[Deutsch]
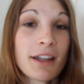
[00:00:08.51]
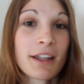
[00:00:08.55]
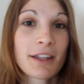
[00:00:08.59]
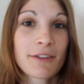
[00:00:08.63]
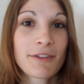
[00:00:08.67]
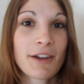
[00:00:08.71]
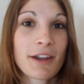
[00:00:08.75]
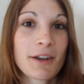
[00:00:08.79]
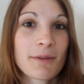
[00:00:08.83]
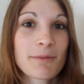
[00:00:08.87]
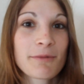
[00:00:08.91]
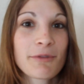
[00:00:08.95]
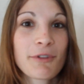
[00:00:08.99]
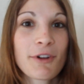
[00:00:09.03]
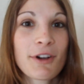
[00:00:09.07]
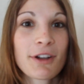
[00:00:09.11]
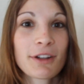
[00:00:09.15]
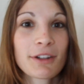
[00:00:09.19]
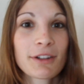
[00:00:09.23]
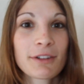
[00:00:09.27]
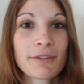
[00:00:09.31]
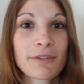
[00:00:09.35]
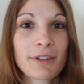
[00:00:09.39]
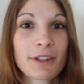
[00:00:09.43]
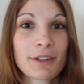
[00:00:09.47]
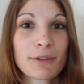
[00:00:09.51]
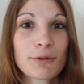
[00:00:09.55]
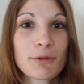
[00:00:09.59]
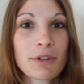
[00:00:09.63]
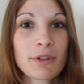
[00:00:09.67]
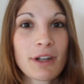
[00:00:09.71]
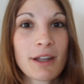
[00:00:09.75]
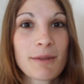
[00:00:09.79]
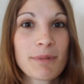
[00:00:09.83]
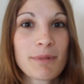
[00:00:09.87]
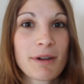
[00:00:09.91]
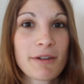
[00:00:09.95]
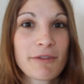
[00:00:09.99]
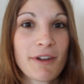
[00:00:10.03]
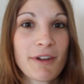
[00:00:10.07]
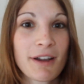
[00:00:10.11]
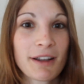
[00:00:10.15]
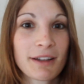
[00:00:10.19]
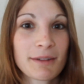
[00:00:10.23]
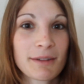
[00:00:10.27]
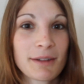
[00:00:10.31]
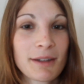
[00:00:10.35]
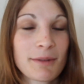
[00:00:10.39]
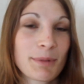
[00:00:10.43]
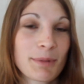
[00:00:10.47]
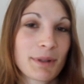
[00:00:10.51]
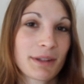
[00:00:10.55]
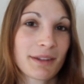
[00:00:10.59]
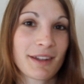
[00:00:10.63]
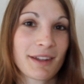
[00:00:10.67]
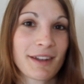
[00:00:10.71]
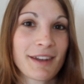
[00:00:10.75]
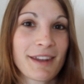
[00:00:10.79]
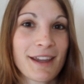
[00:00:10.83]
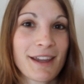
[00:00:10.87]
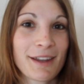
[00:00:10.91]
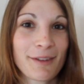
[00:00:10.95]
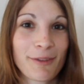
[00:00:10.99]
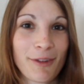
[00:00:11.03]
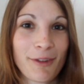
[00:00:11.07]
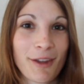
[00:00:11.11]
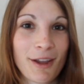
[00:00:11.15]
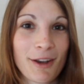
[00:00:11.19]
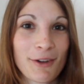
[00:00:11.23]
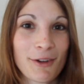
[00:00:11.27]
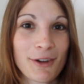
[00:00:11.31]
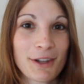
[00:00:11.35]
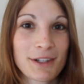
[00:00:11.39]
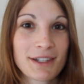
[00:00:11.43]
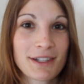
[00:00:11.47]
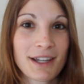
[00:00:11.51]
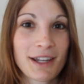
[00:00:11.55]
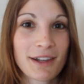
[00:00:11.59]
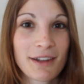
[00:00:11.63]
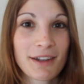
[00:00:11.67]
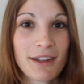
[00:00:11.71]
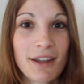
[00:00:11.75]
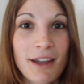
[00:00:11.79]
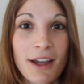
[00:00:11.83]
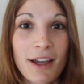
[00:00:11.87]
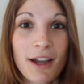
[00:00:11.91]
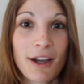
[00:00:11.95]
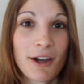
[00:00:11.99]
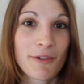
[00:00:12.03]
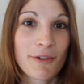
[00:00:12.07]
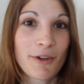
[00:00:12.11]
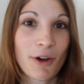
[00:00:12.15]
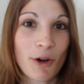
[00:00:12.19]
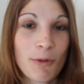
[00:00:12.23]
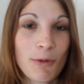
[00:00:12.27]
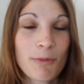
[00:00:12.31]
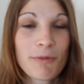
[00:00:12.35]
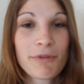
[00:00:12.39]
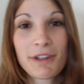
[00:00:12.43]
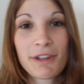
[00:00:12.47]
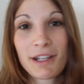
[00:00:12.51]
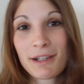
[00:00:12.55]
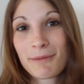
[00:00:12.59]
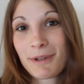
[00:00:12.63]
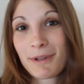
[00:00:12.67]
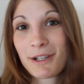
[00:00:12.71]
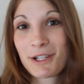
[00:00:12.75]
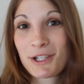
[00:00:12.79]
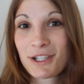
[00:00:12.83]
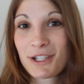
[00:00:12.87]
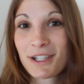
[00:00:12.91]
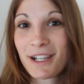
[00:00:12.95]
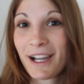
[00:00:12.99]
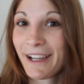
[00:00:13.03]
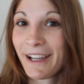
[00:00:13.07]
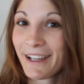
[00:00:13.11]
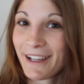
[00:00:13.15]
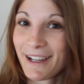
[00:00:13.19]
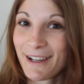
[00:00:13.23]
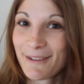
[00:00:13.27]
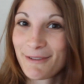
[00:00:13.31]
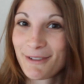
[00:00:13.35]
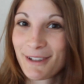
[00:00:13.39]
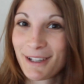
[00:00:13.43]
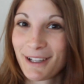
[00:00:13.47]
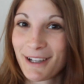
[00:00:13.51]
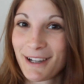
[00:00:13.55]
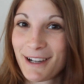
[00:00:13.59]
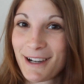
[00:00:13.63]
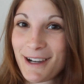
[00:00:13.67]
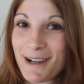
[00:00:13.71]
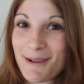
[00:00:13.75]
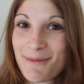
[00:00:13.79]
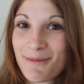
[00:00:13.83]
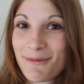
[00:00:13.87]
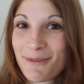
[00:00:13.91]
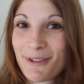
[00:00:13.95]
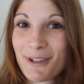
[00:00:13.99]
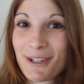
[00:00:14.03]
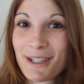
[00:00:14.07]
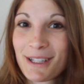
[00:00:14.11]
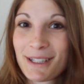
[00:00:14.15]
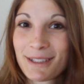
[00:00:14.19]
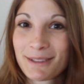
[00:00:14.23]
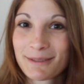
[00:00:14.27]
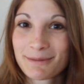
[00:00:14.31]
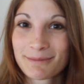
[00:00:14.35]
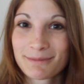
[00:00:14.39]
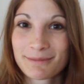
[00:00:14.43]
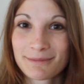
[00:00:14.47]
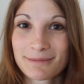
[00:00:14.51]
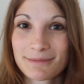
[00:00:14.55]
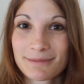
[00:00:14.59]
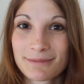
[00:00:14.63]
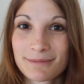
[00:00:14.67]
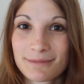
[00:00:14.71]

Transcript: Ich werde im Folgenden versuchen, ein paar Fakten ein bisschen näher zu erläutern, warum viele Menschen keinen Haflinger haben wollen.